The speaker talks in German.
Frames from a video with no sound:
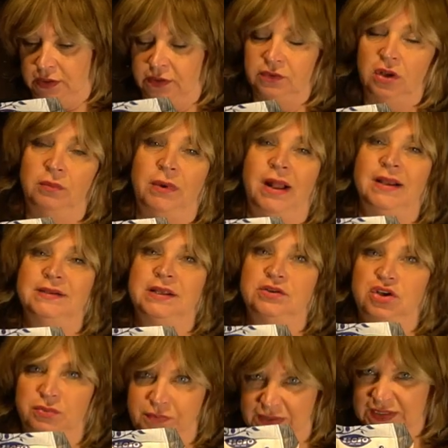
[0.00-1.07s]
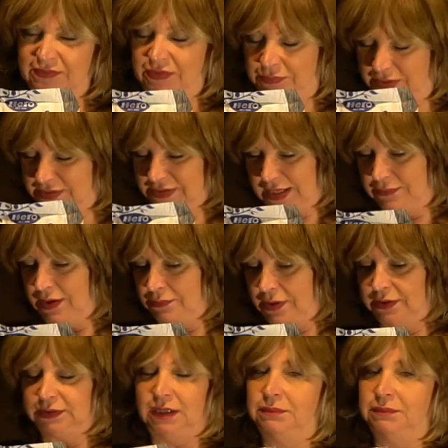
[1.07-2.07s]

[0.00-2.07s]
Normal ist natürlich besser, wenn man es selber macht,